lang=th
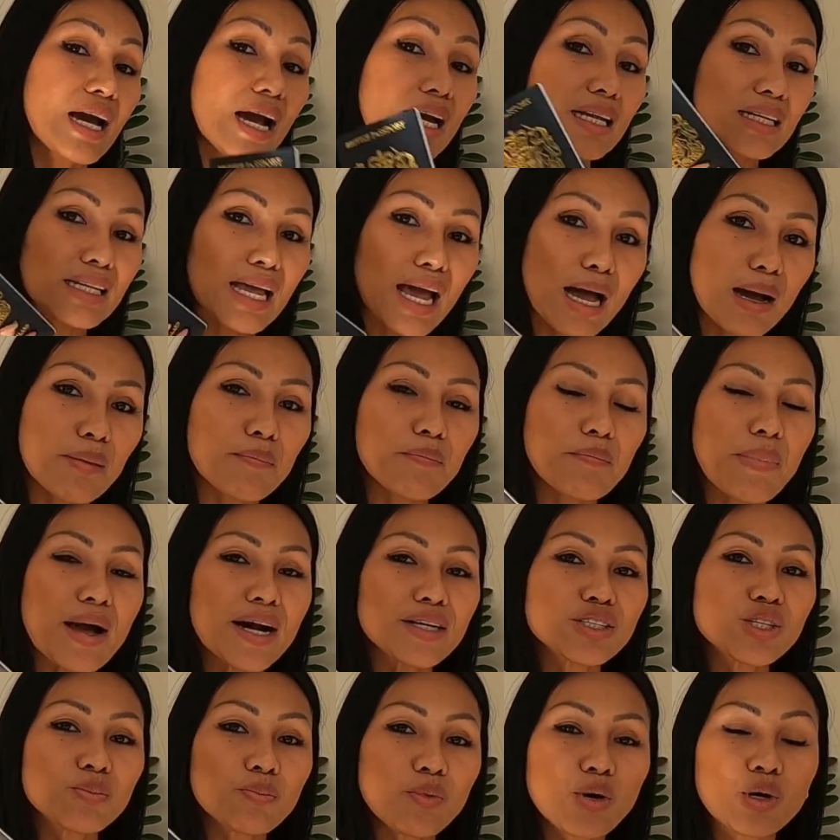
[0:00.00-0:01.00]
การทำ
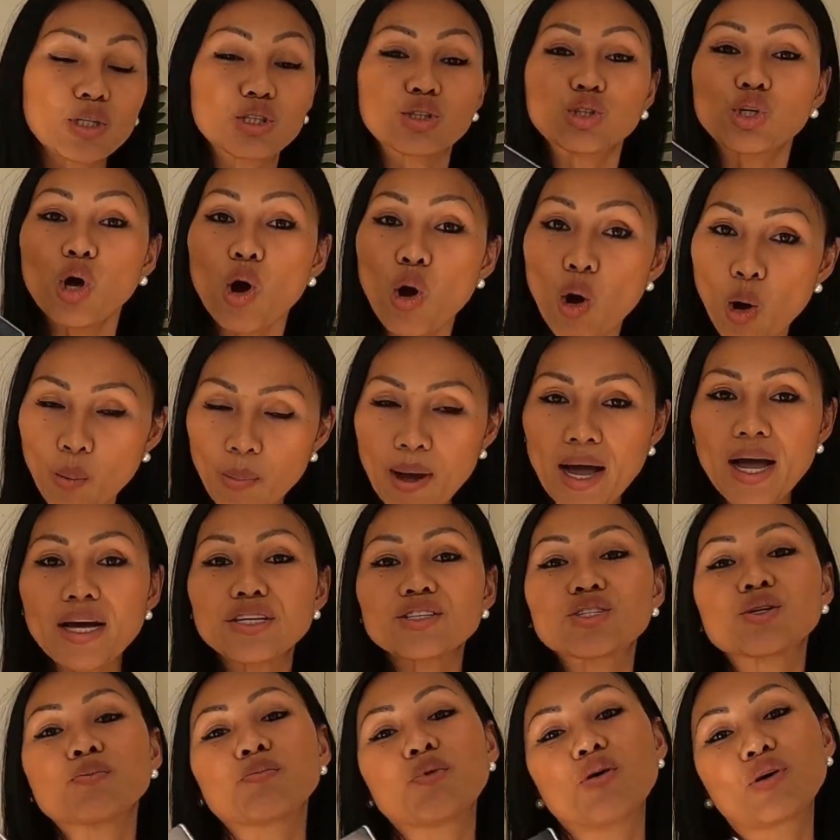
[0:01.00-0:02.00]
พาสปอร์ตต่อพา
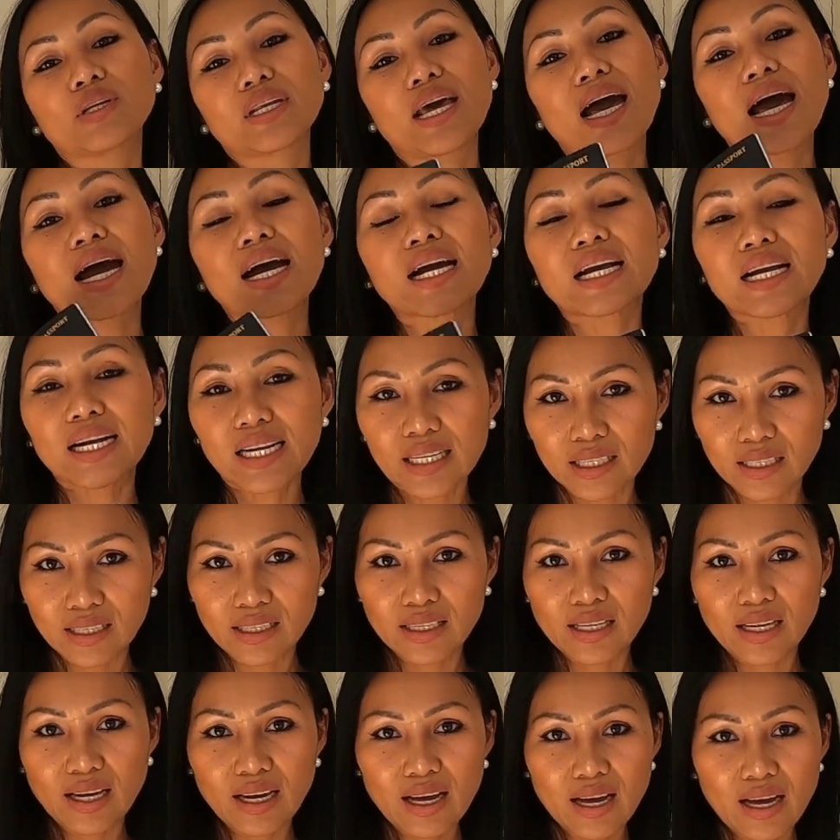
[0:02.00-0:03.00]
สปอร์ตอังกฤษ
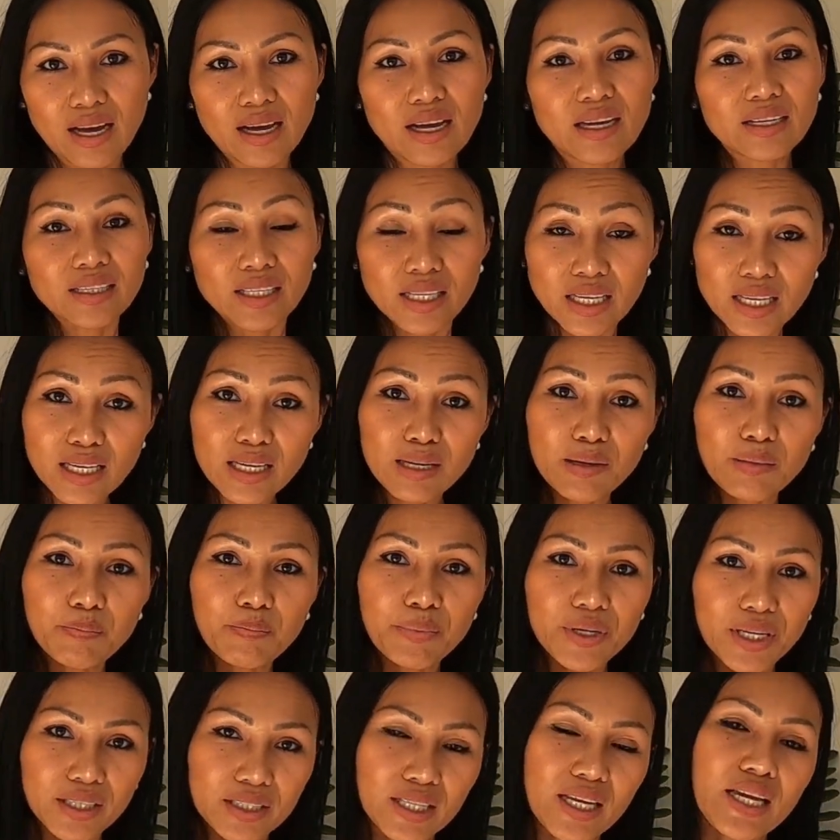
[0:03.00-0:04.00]
นะคะที่
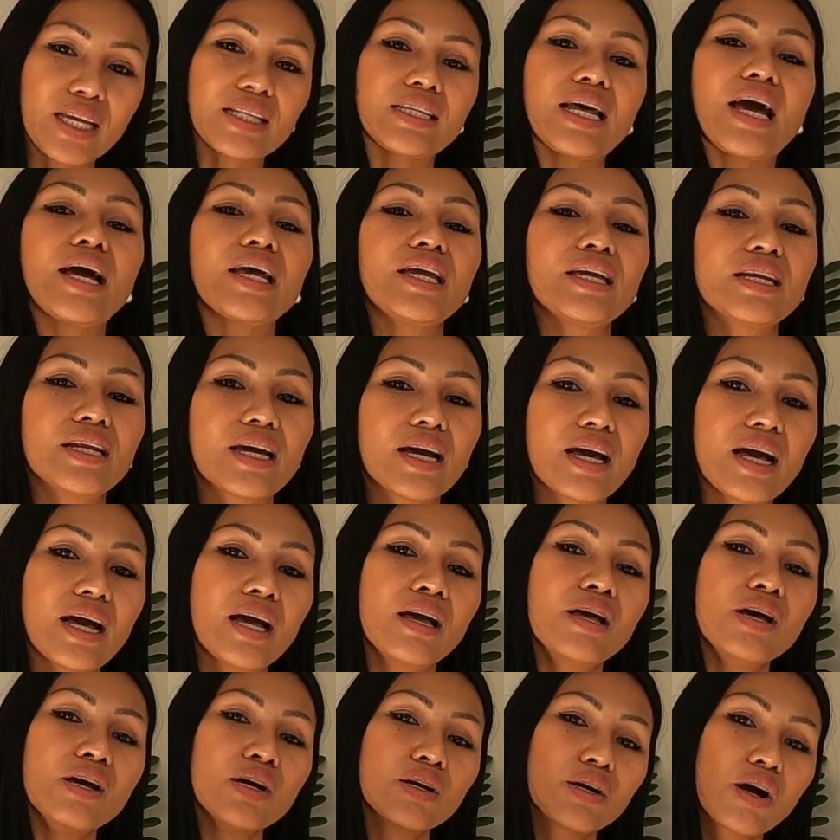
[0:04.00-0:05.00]
ประเทศไทยนะคะ
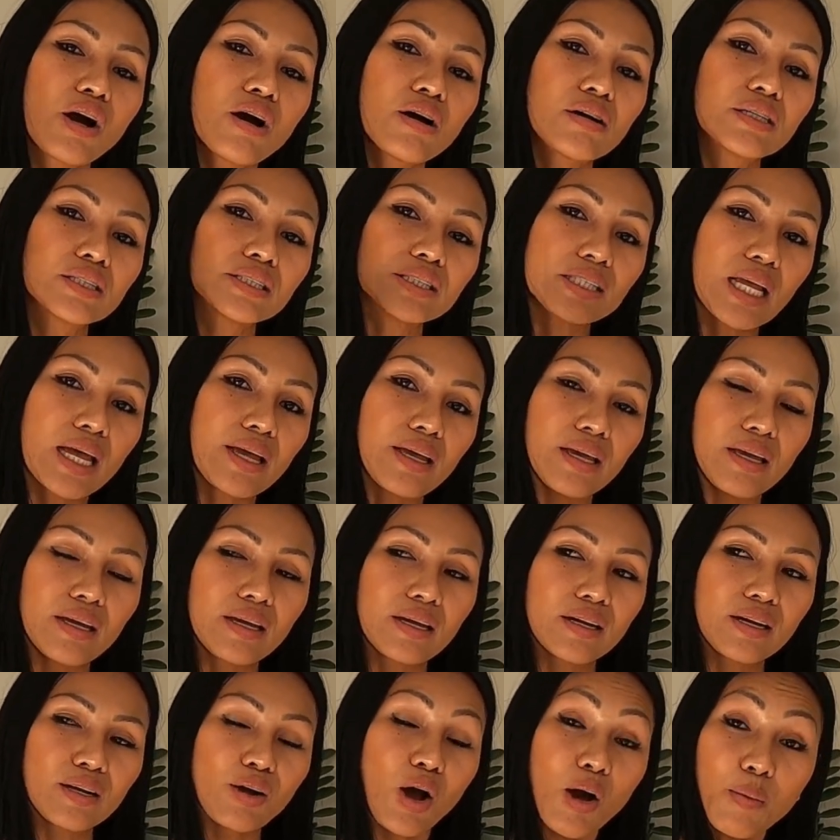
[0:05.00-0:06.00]
ก็ใส่
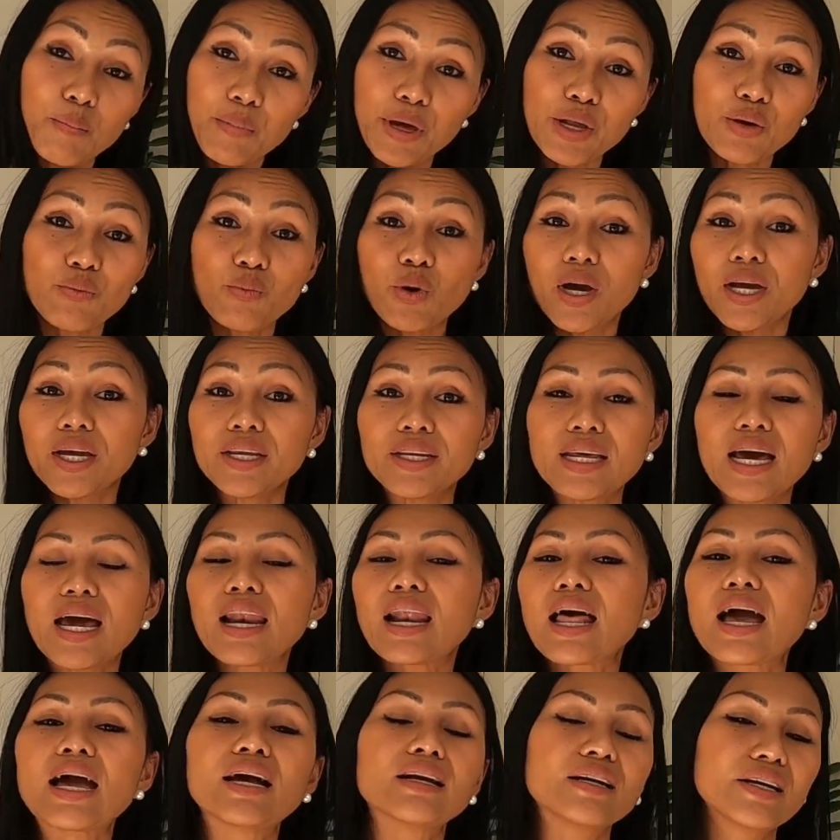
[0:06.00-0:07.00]
คอมเมนต์ไว้ด้า
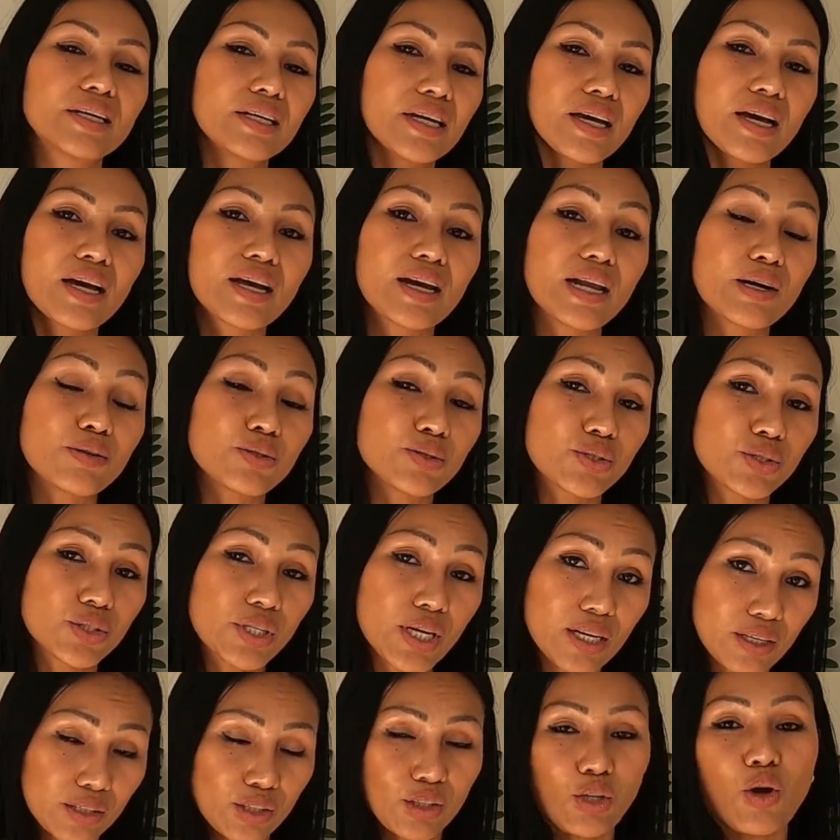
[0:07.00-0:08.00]
นล่างเลยนะคะเรา
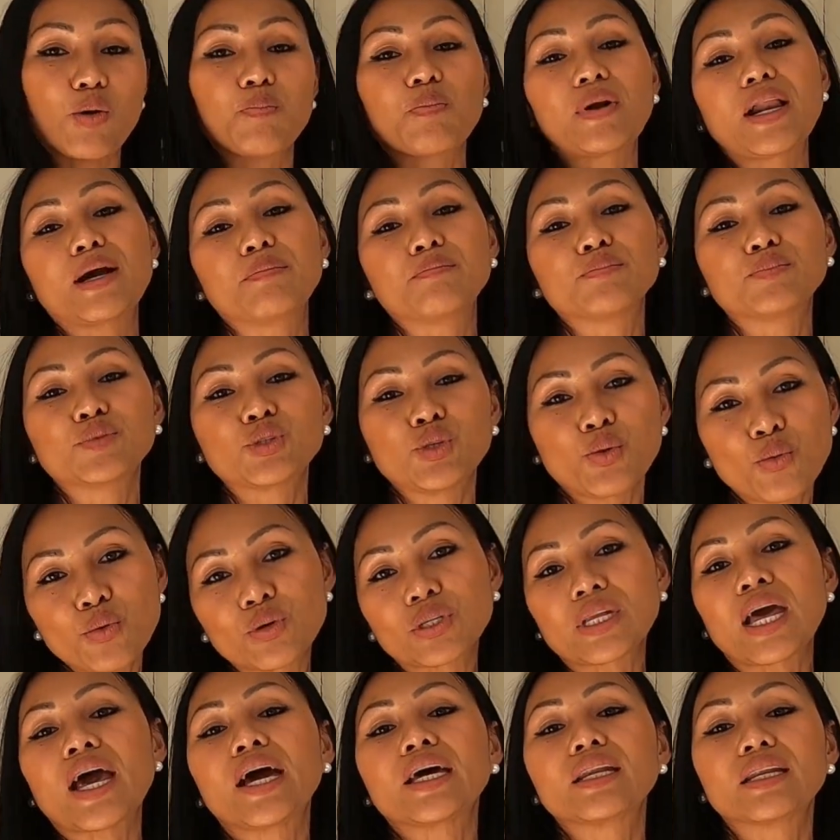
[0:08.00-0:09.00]
จะตอบกลับทุก
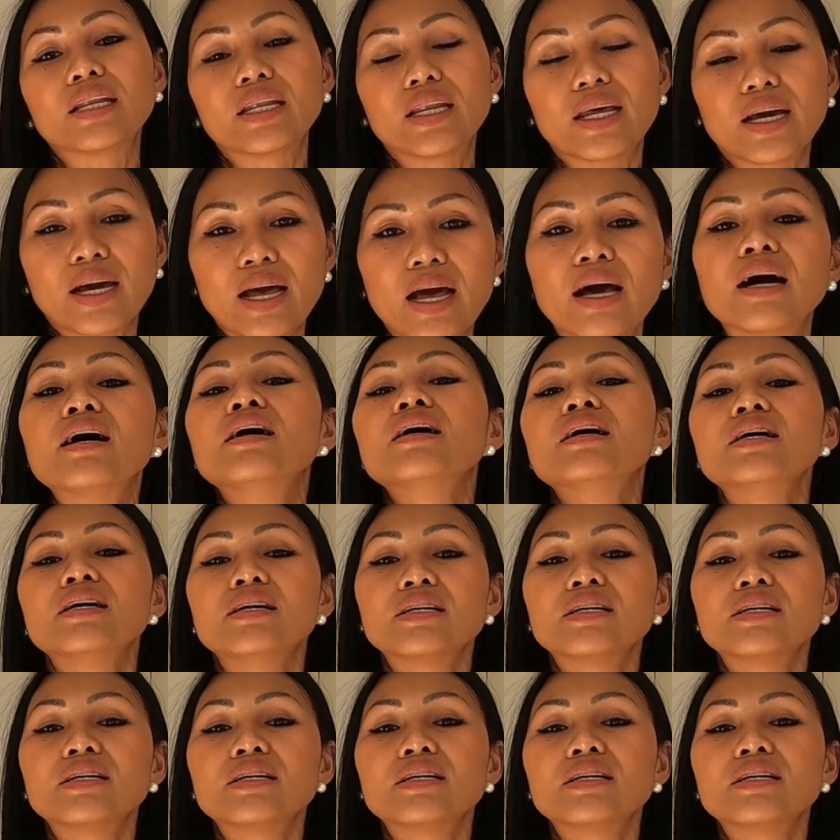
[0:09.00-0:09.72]
ท่านนะคะ